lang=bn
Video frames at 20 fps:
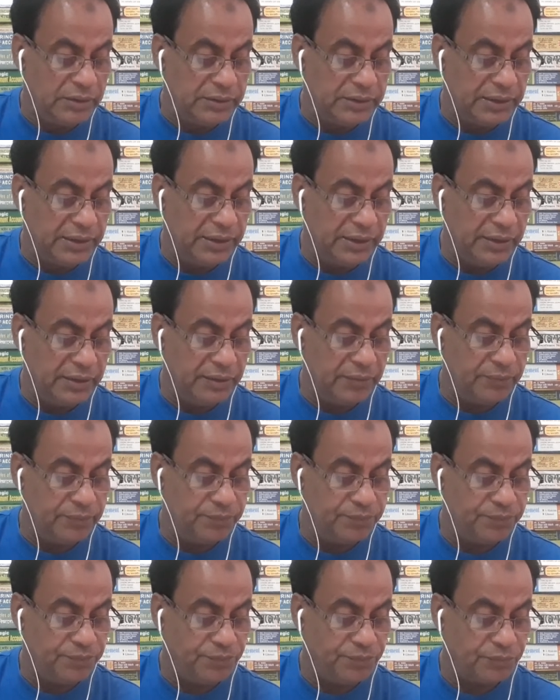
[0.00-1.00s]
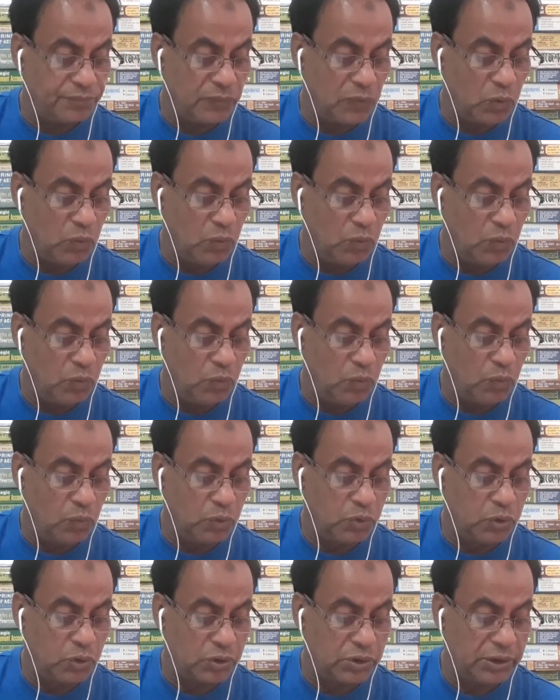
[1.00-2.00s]
যে
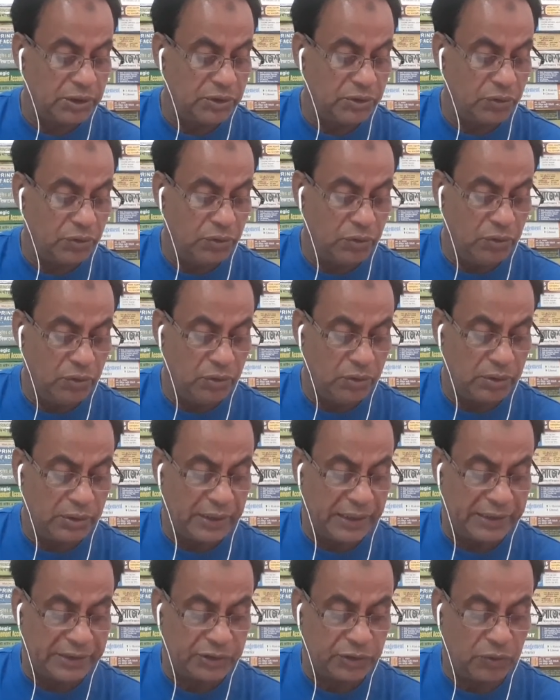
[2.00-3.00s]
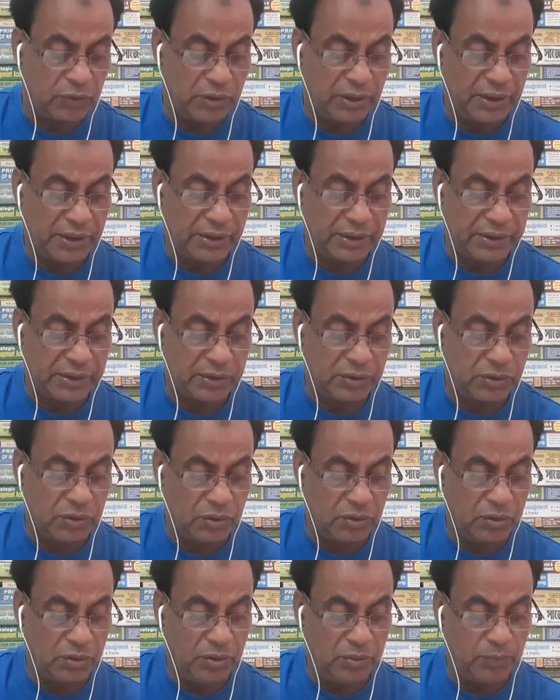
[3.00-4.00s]
উদ্যোক্তার জন্য কাজ করার
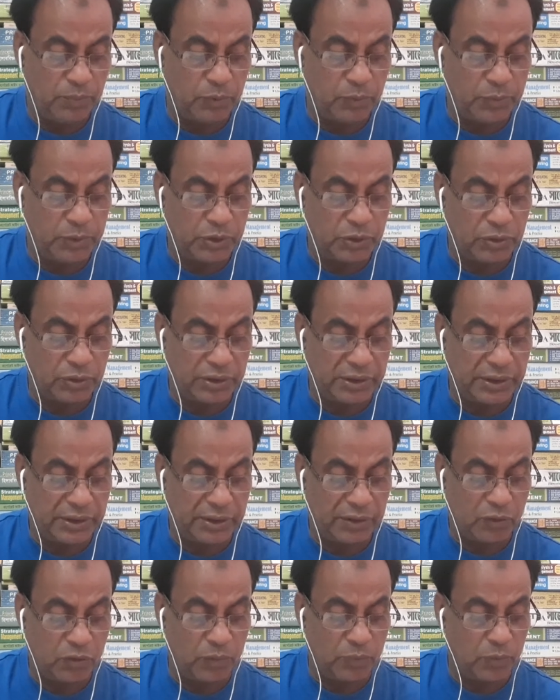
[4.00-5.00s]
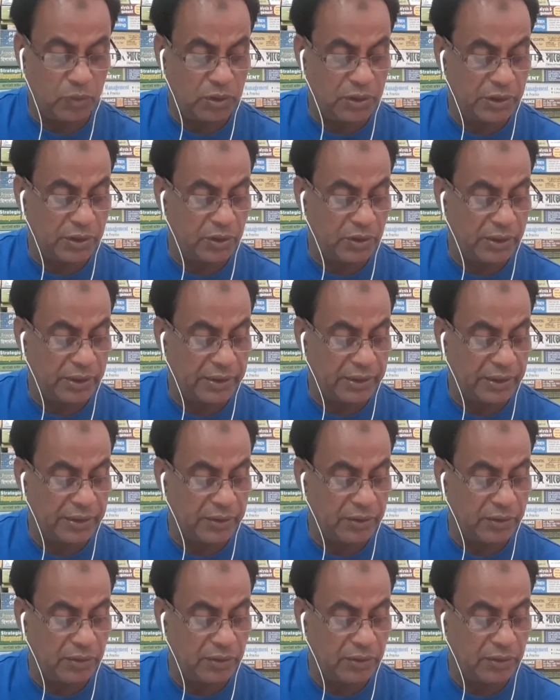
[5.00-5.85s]
জন্য ভবিষ্যতে কর্মকাণ্ডের একটা